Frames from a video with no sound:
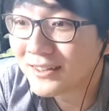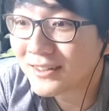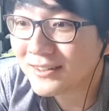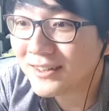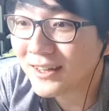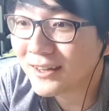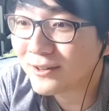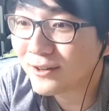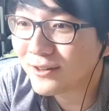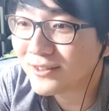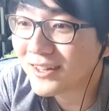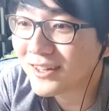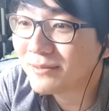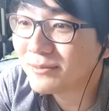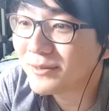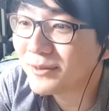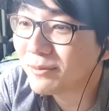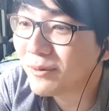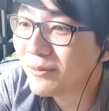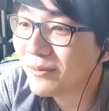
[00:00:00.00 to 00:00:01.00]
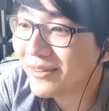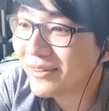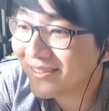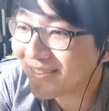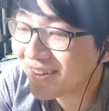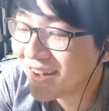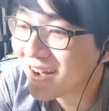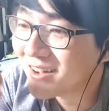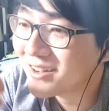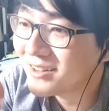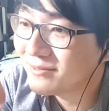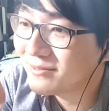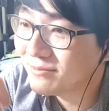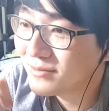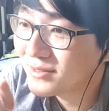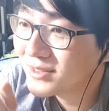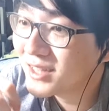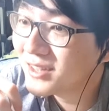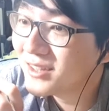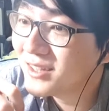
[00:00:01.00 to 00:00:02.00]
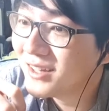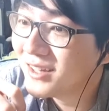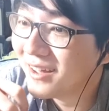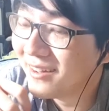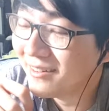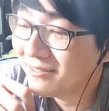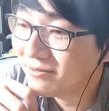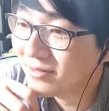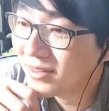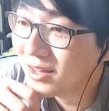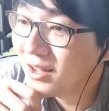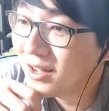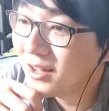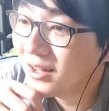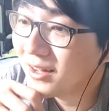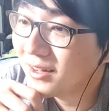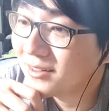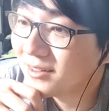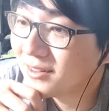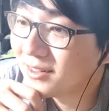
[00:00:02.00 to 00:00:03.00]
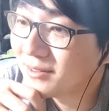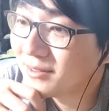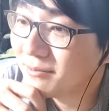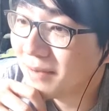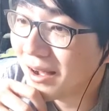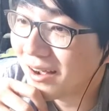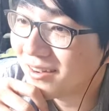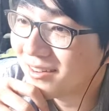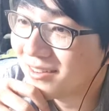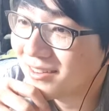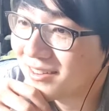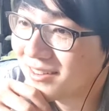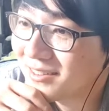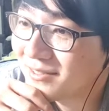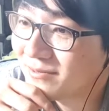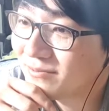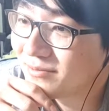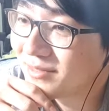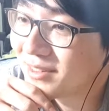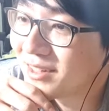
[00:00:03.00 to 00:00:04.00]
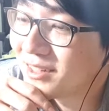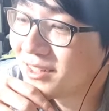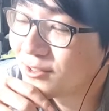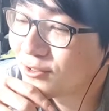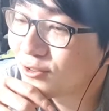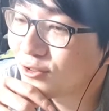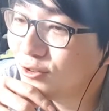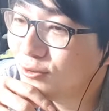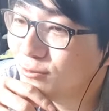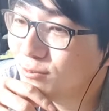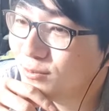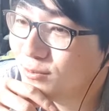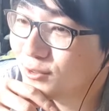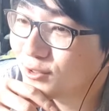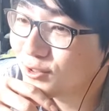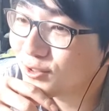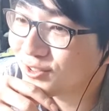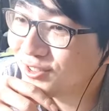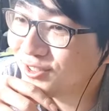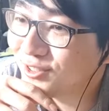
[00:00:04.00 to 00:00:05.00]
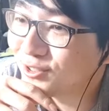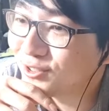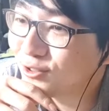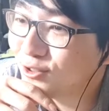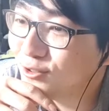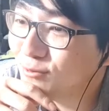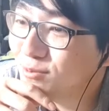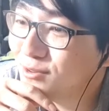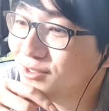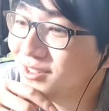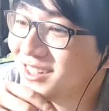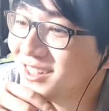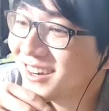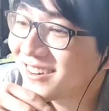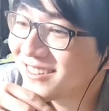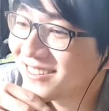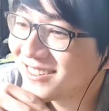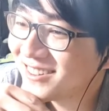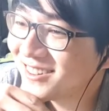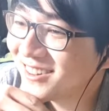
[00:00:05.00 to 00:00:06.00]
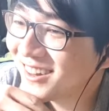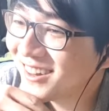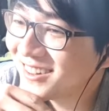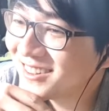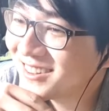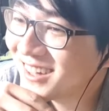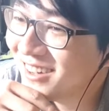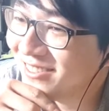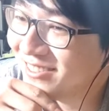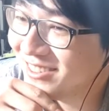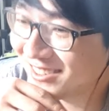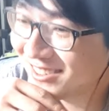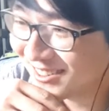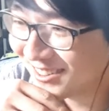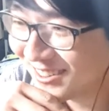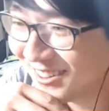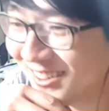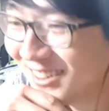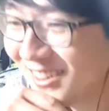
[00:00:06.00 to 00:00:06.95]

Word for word: 근데 그런 사람들 보면 가끔 채팅에 막 술, 그 술풍이라고 드러나는 사람이 있어.